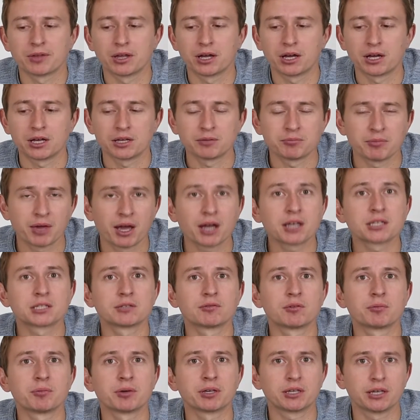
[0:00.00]
Äh, ich merke es
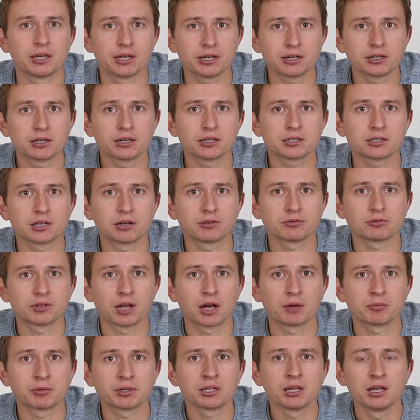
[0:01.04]
aber bei
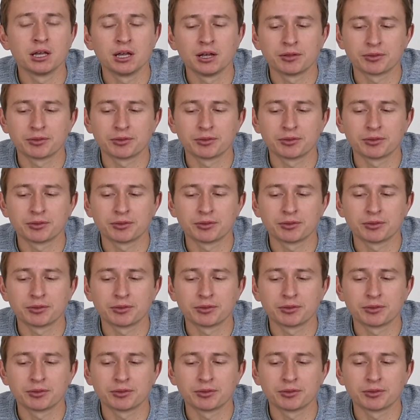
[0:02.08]
Gegenlichtaufnahmen,